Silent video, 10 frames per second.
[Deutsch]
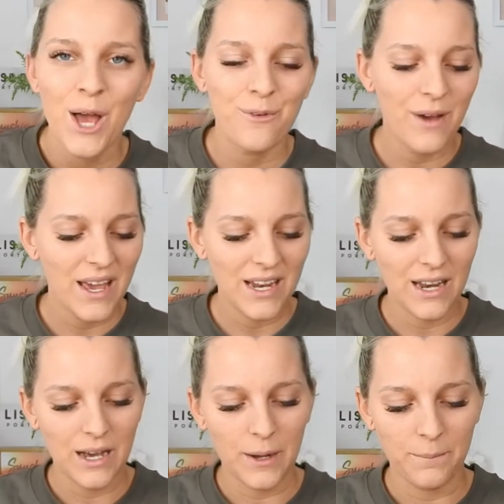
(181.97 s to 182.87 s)
weil,
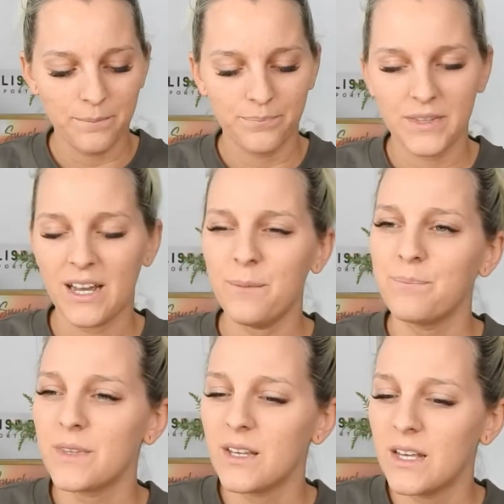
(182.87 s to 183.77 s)
ähm, ja,
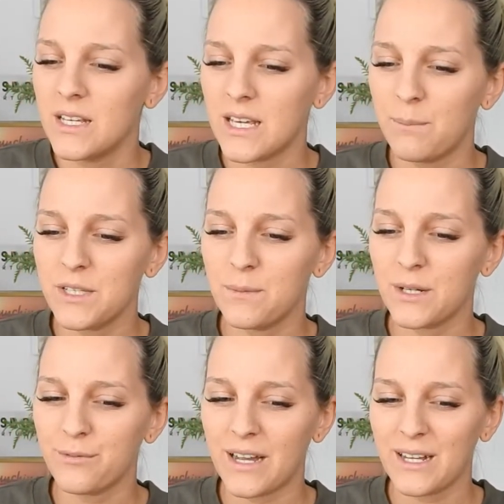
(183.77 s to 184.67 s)
ich habe mich immer
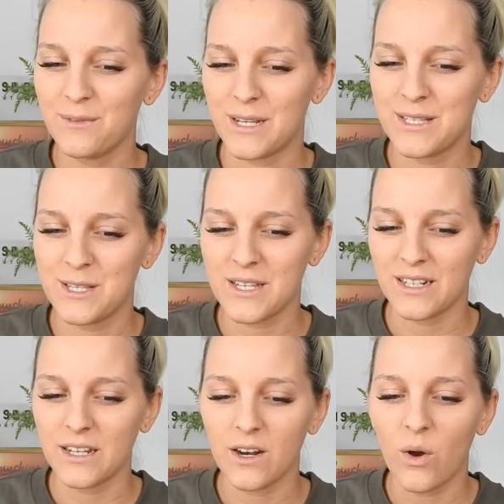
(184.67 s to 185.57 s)
gefragt, was es
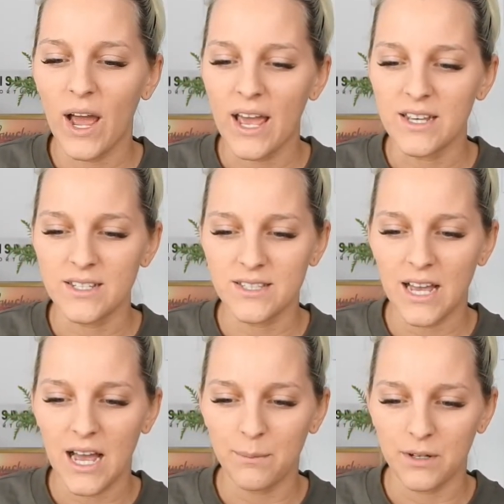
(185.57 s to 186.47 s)
dann genau heißt,
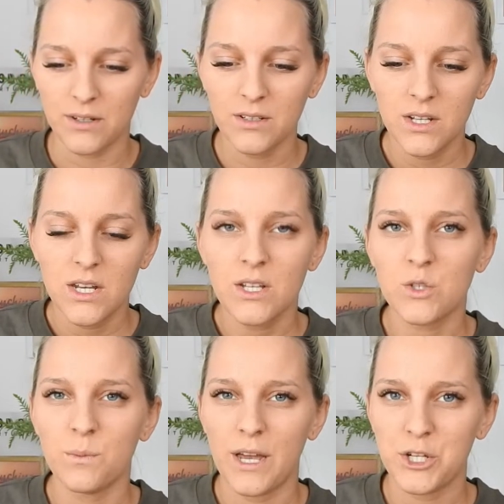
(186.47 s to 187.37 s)
aber
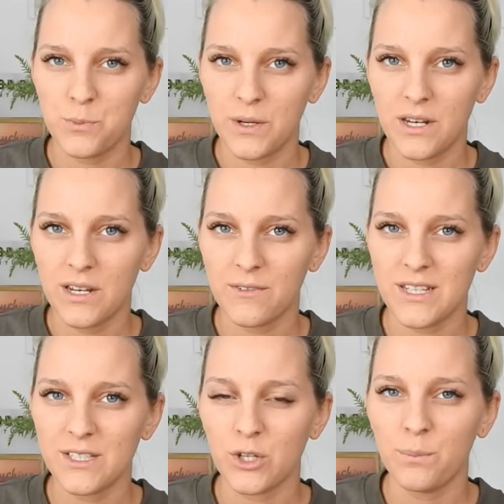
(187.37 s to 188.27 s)
zum Beispiel, ich
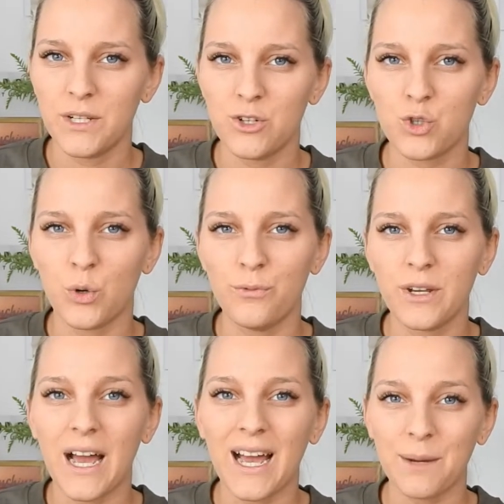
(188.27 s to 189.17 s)
weiß nicht, ob ihr den Stoff
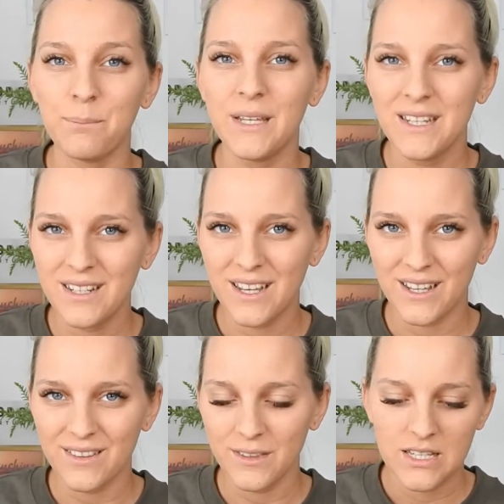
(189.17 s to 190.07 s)
Karmin
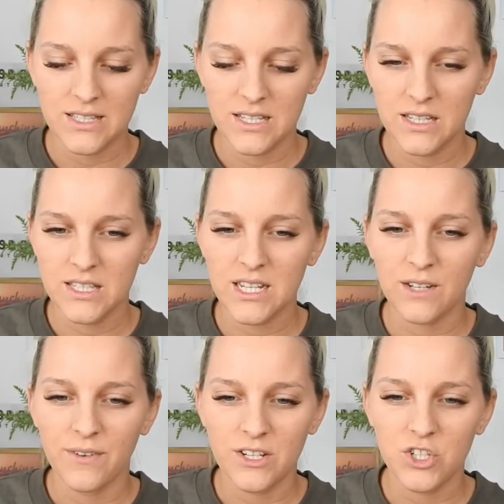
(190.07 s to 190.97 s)
kennt. Das sind
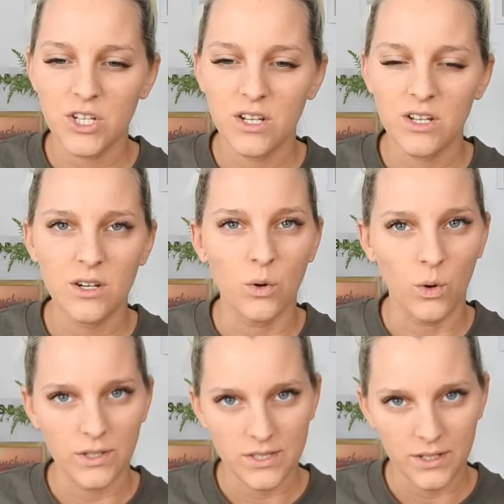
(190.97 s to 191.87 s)
zerquetschte
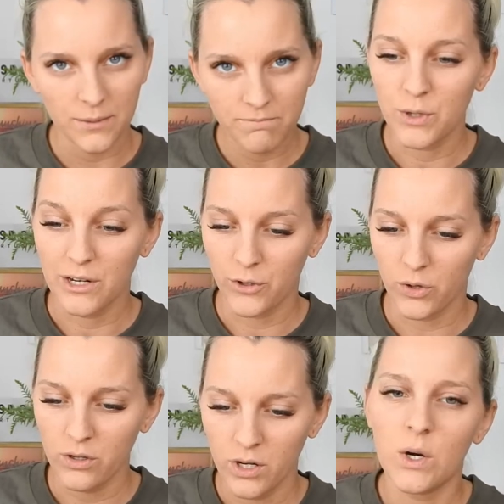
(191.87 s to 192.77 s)
Läuse, Real
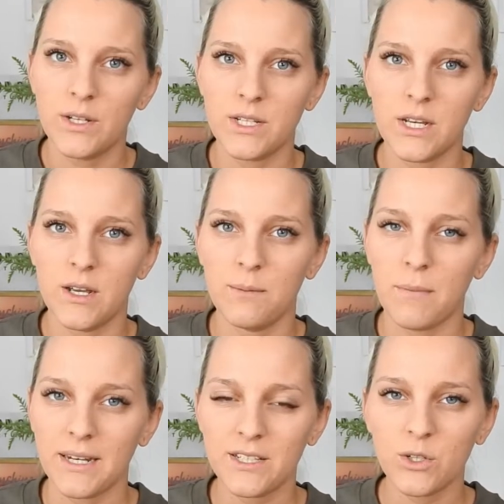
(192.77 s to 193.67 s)
Talk. Und äh, in
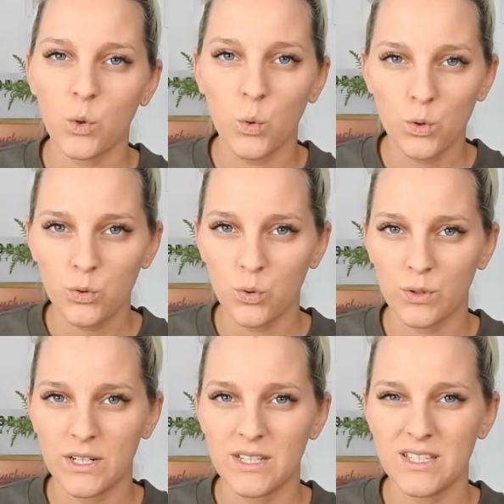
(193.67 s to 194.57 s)
manchen
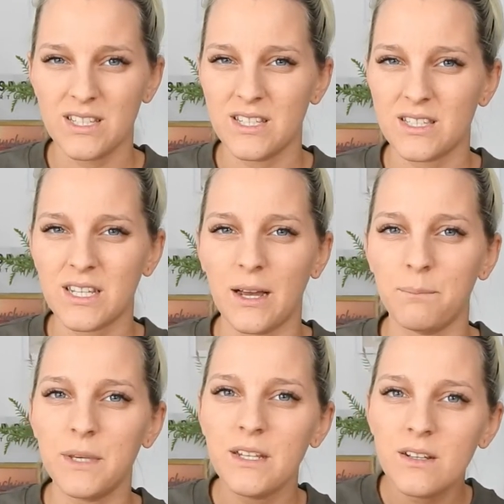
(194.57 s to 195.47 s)
Rottönen ist dieses
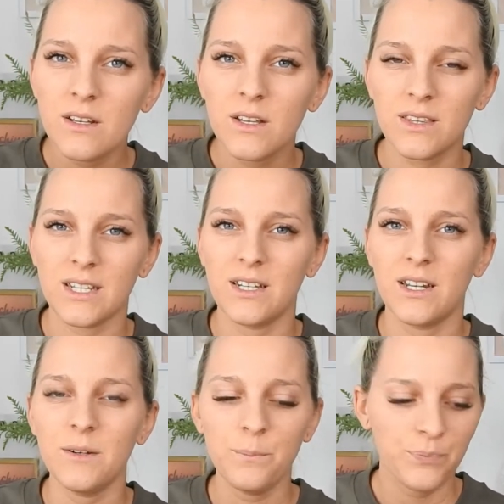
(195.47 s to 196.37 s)
Karmin
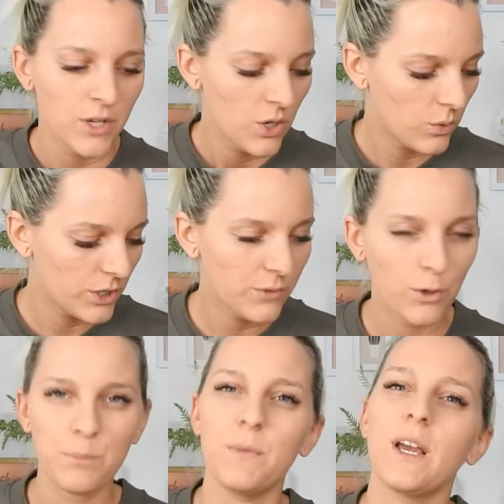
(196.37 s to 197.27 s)
drinnen. Und ich
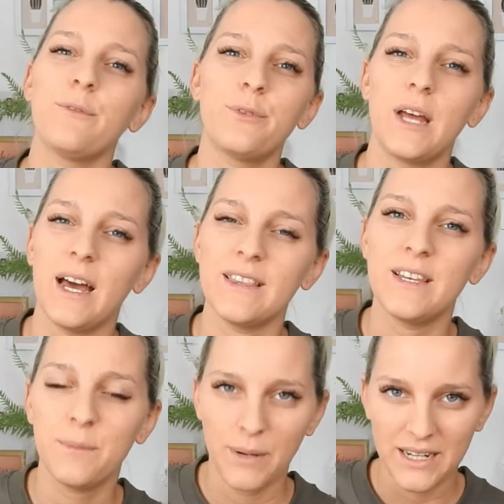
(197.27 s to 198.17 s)
wollte mir ja von Hattie
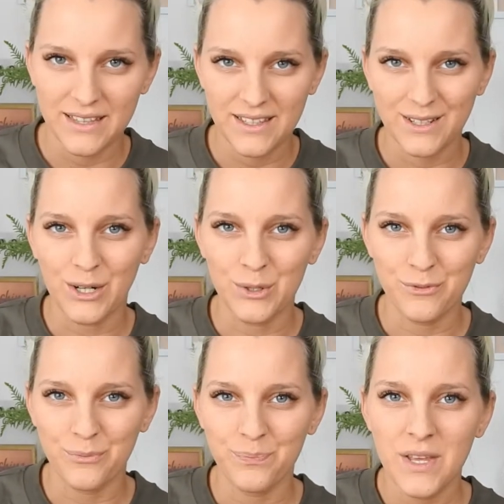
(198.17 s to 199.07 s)
die Palette
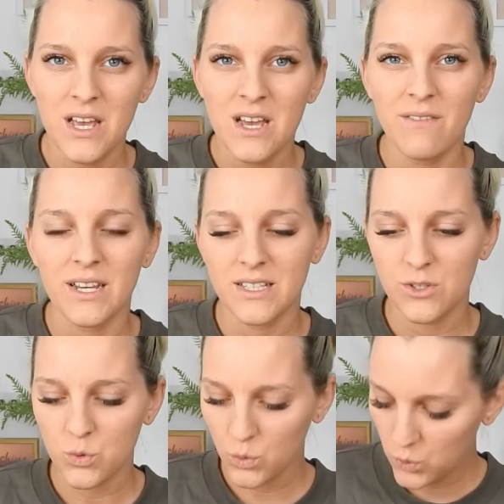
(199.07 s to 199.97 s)
kaufen, weil ich die
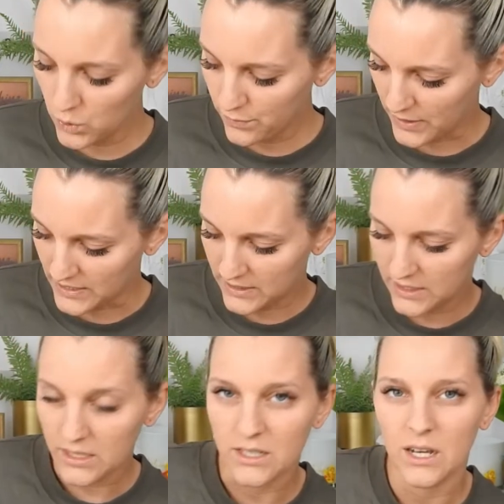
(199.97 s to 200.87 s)
so cool fand.
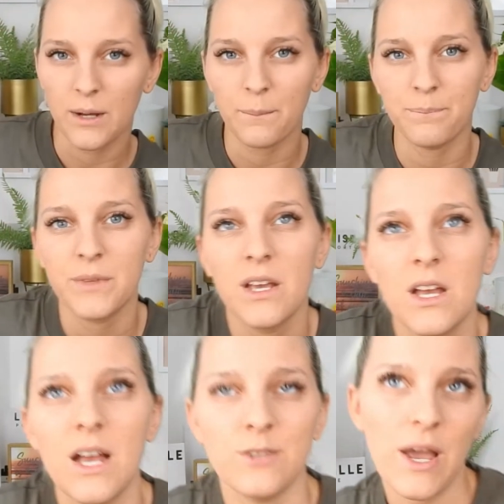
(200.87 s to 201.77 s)
Die, ähm,
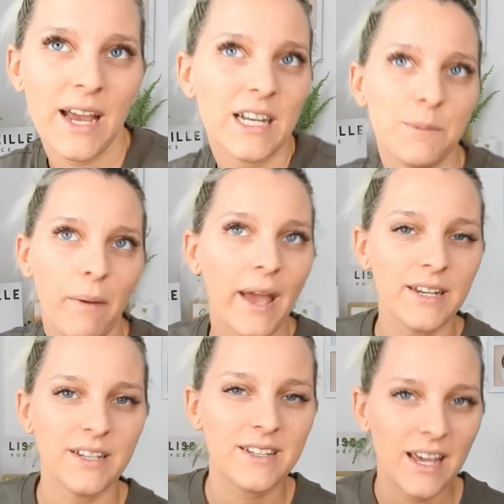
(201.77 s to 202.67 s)
also eigentlich
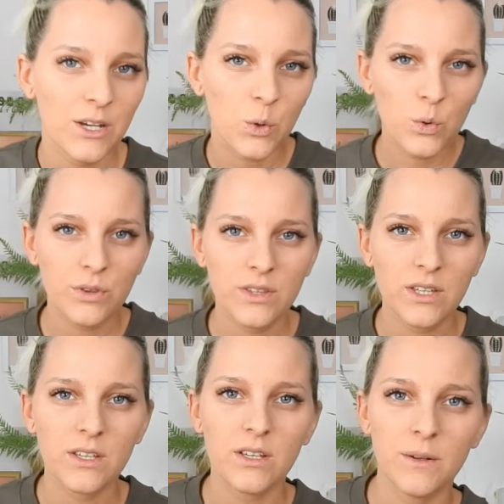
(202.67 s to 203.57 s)
beide, die Day und
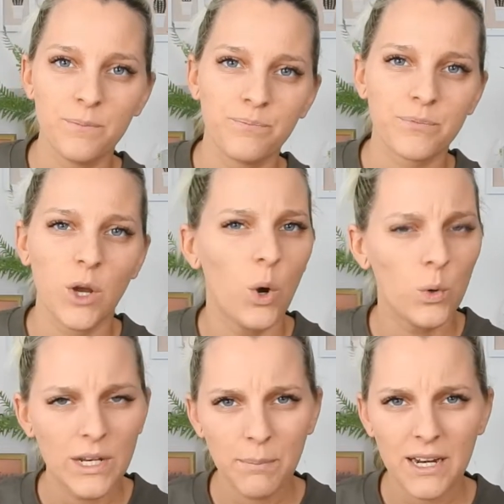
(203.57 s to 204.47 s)
die
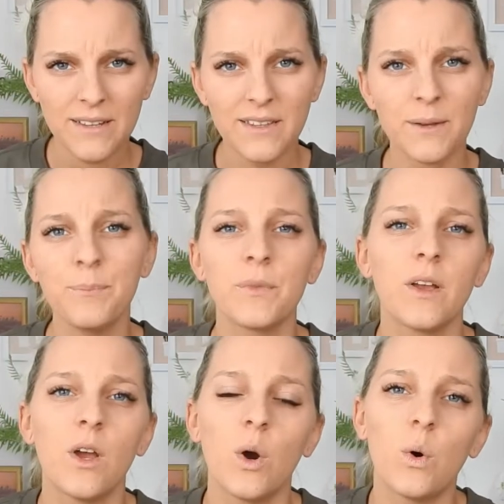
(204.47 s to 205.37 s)
Holy Palette.
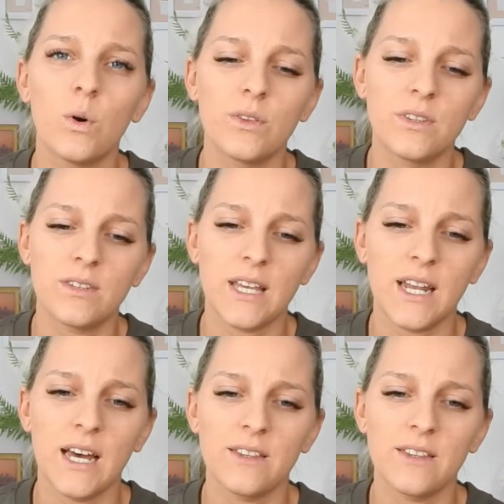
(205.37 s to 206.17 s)
Und dann